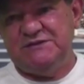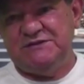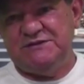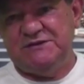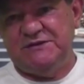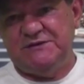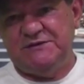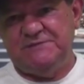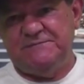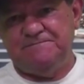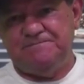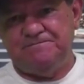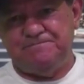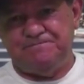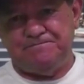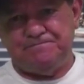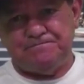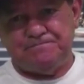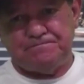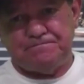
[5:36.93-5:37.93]
que
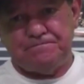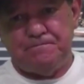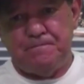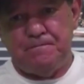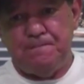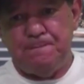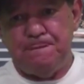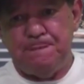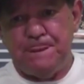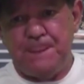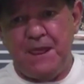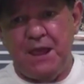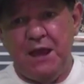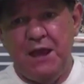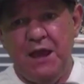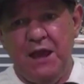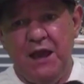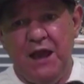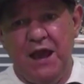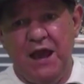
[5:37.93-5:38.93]
eu não
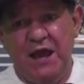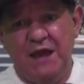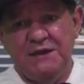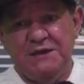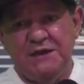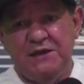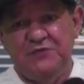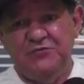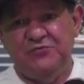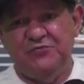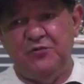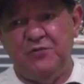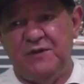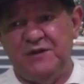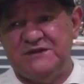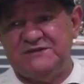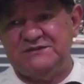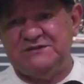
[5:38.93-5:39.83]
ia no campo, mas agora eu vou.